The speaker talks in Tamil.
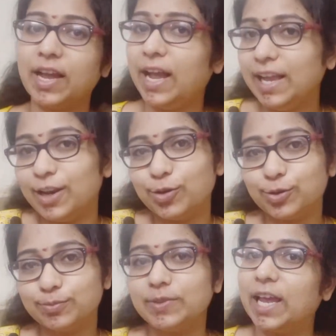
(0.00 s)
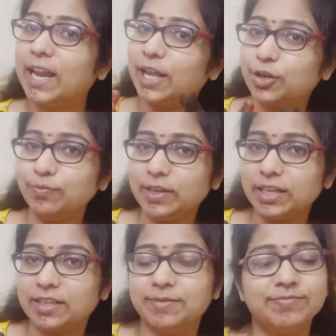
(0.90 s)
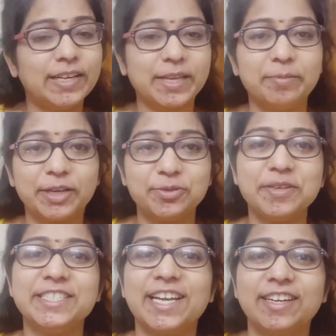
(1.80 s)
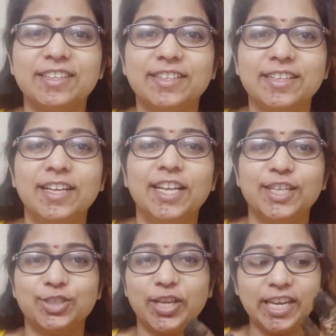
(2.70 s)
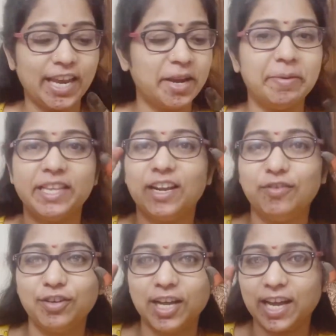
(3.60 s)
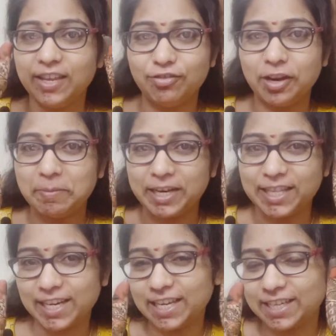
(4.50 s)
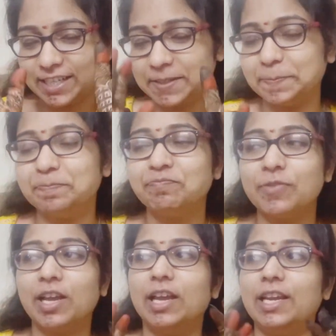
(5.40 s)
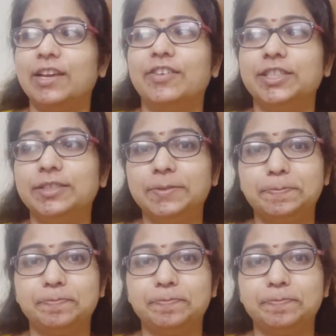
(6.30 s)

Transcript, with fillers: ஹாய் ஹலோ எல்லாருக்கும் வணக்கம் வெல்கம் பேக் டு மை சேனல் ஸோ இன்றைக்கி என்ன பார்த்தீங்கன்னா ஃபுல்லாக கை ஃபுல்லாக மருதானையாக இருக்குது இன்றைக்கி வந்து